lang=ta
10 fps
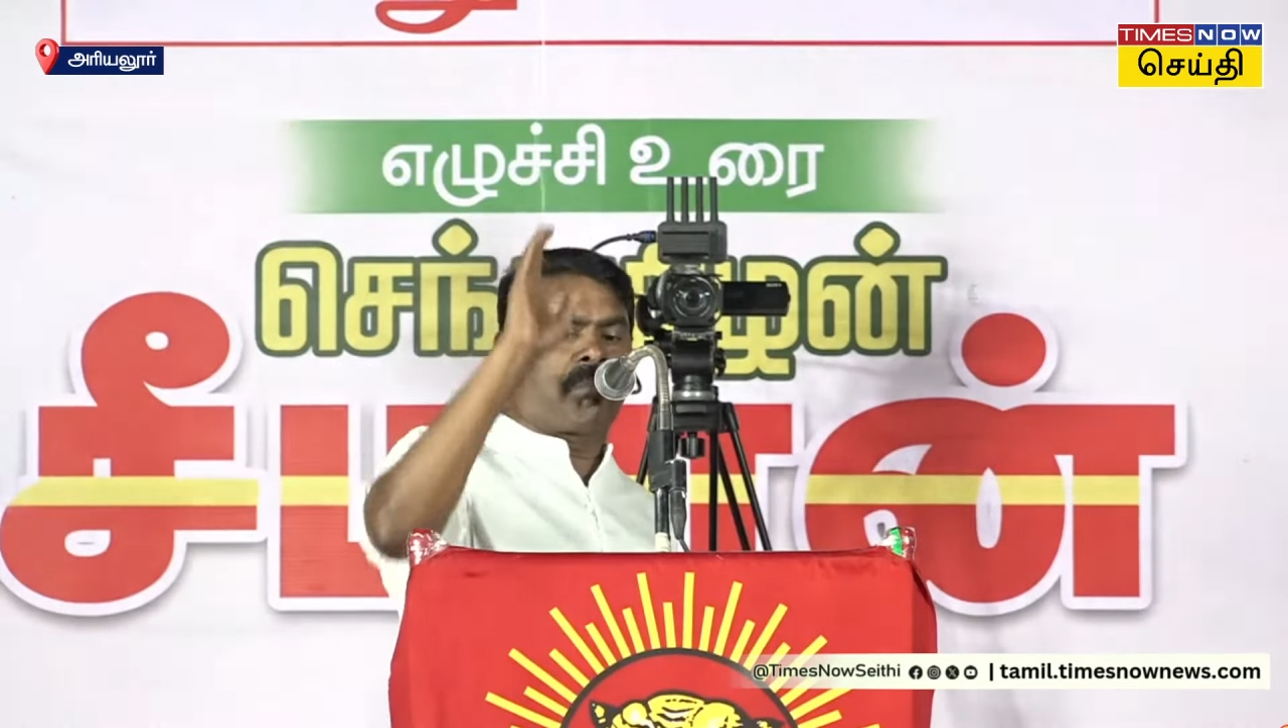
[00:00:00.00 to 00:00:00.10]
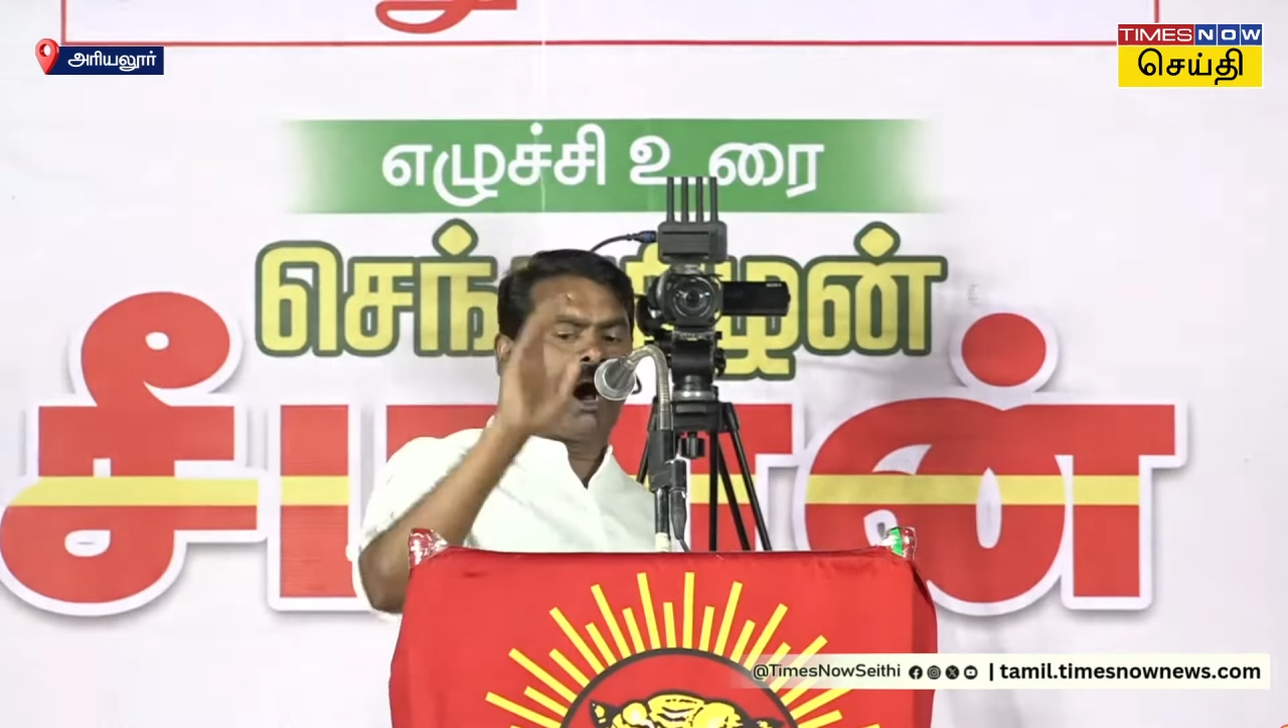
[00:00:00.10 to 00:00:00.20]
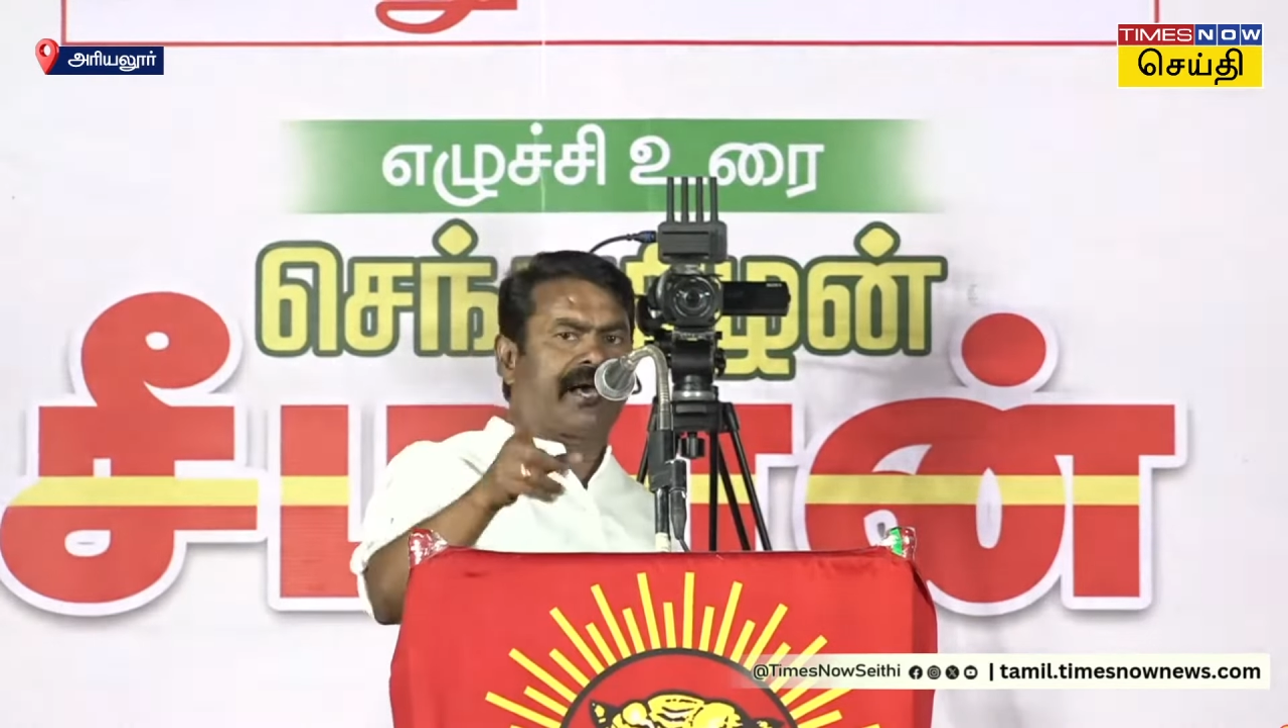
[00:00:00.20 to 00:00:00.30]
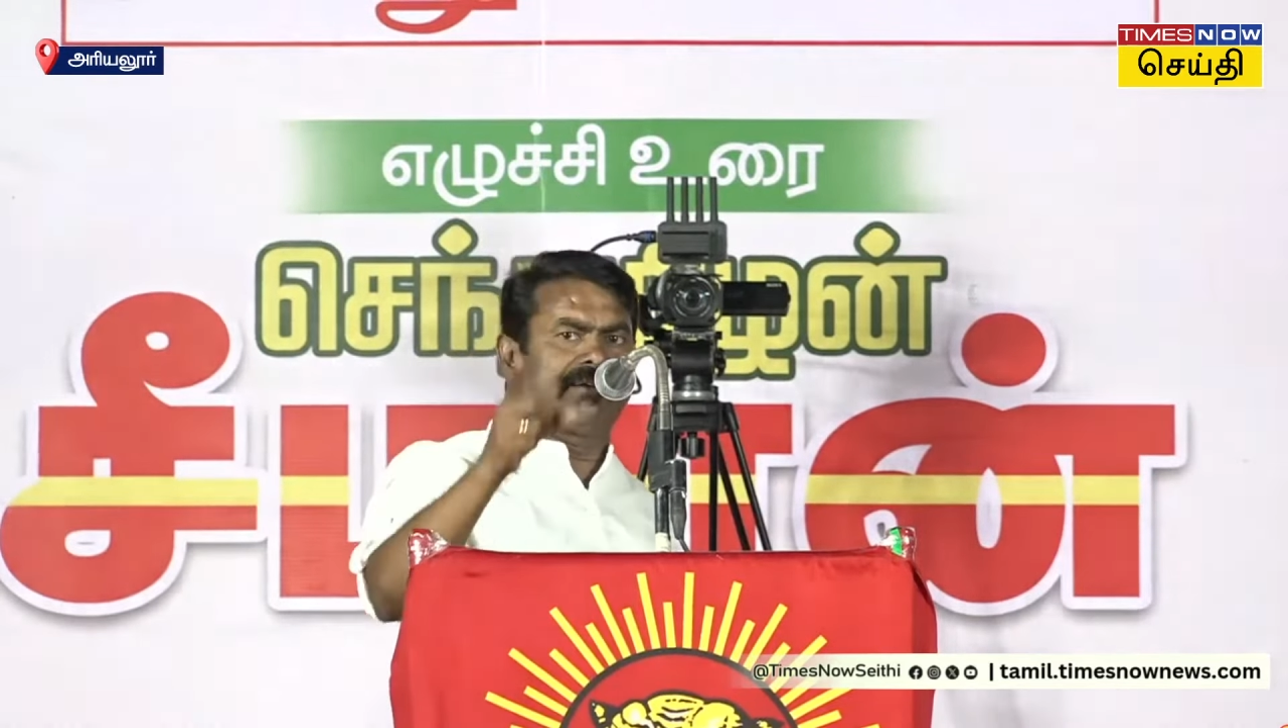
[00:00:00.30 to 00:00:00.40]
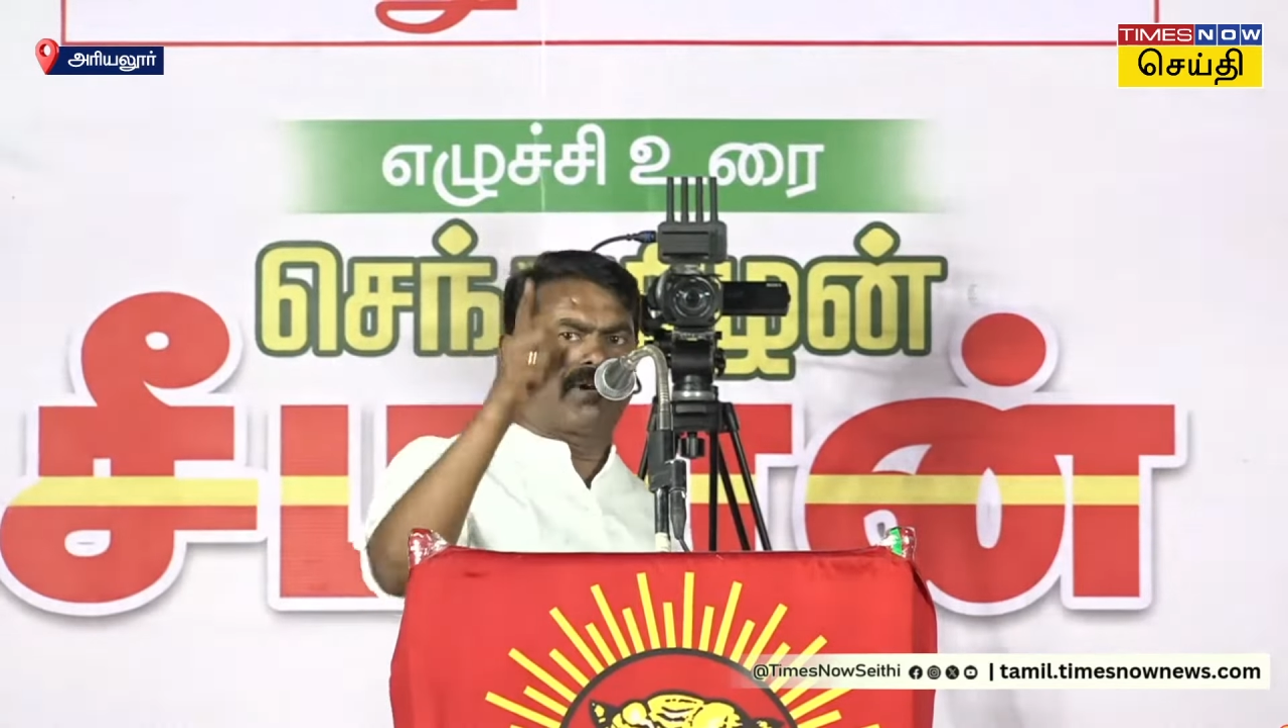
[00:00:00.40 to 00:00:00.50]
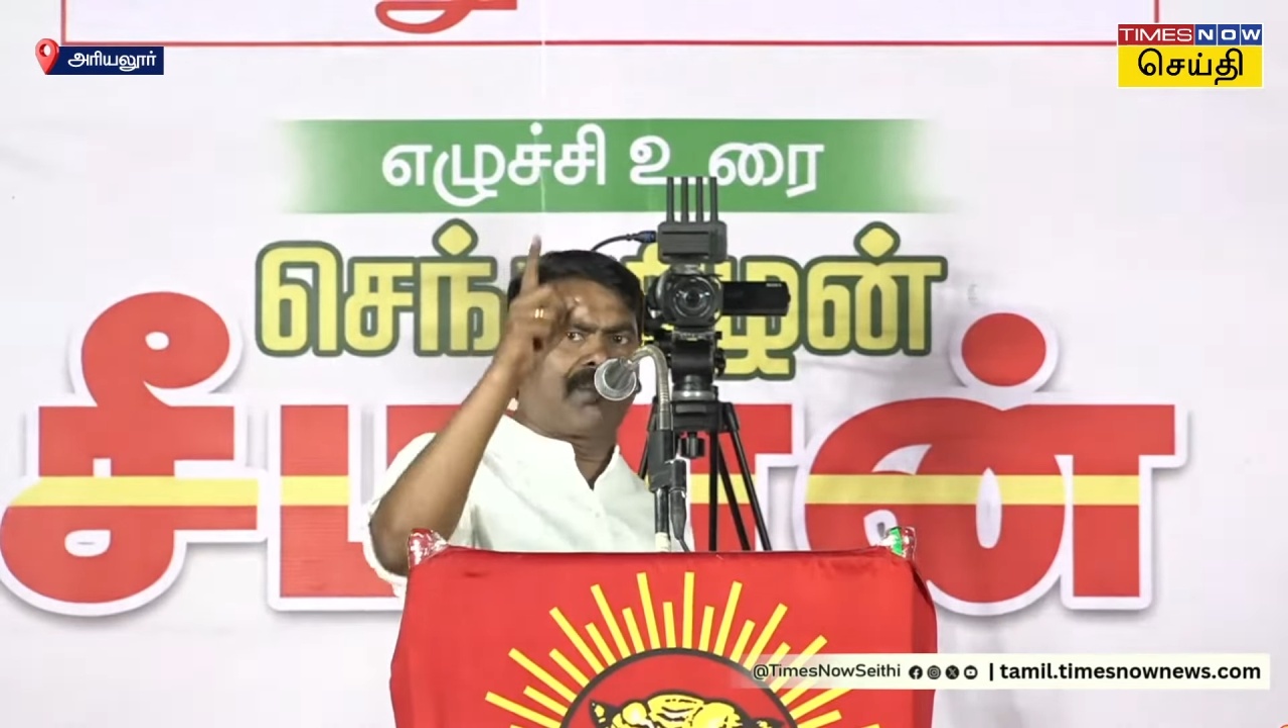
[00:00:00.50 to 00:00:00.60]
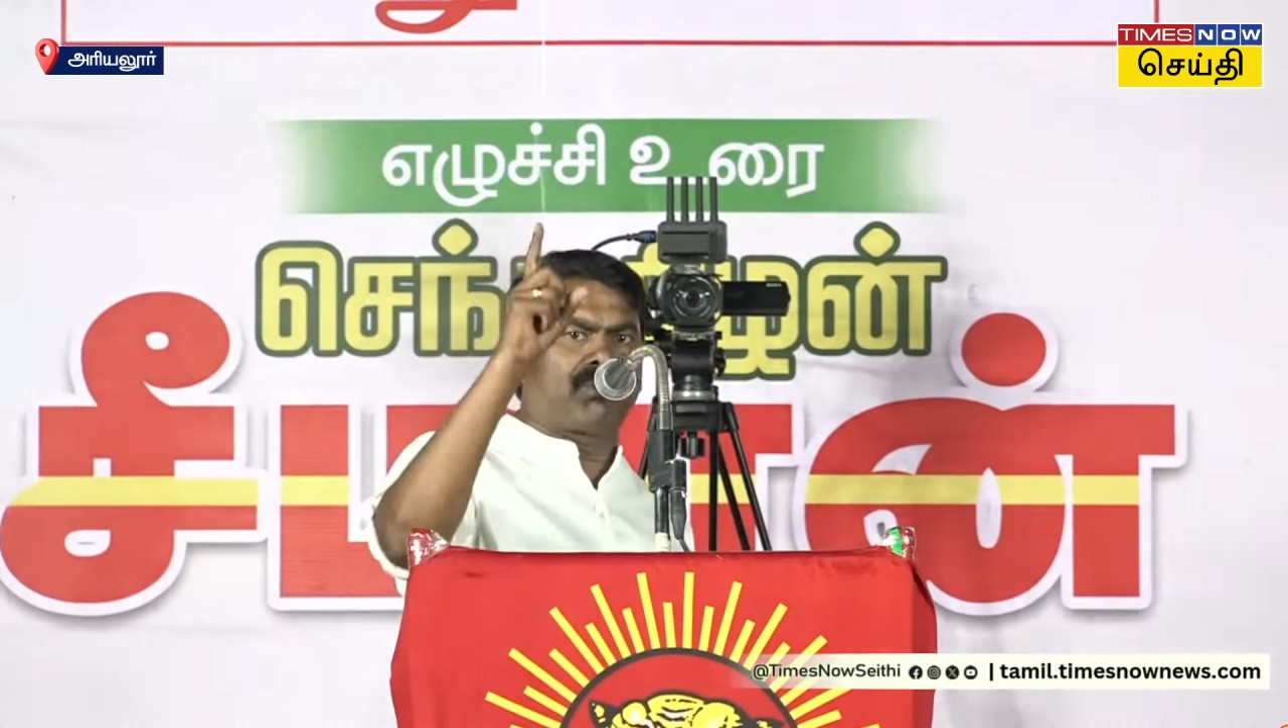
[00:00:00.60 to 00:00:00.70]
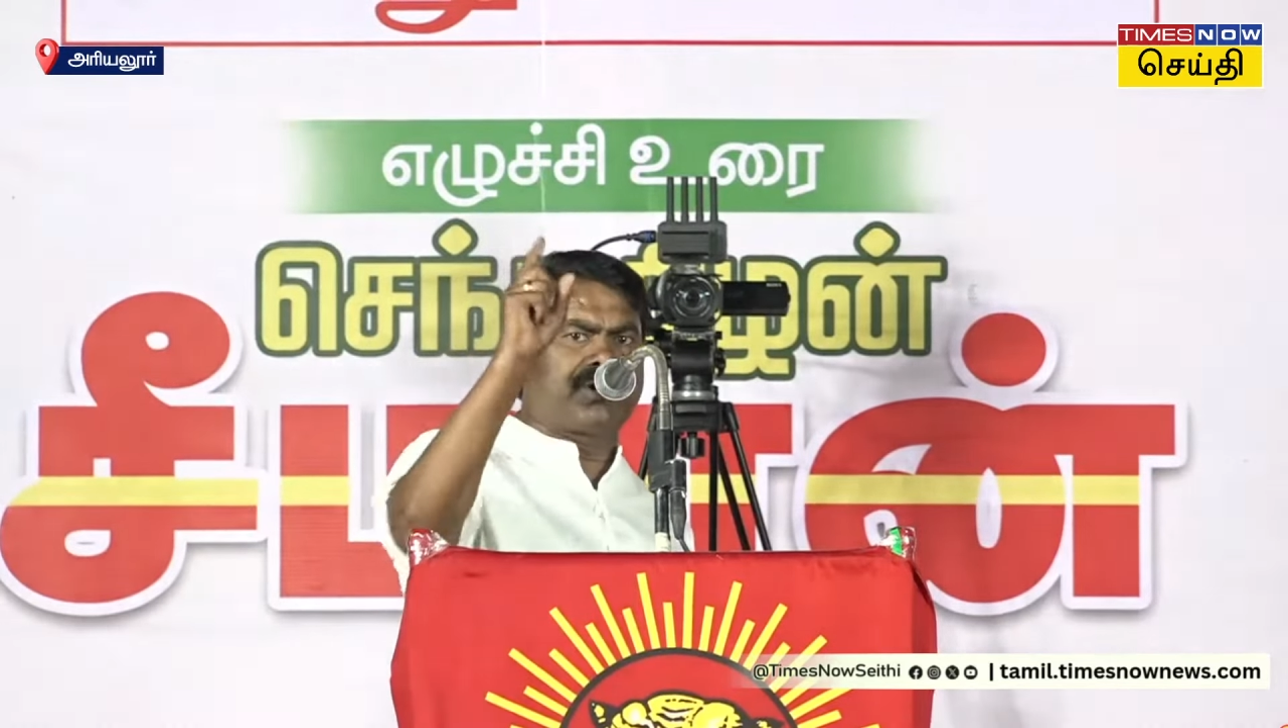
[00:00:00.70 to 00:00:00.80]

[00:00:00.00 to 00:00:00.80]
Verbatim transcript: மாறிவிட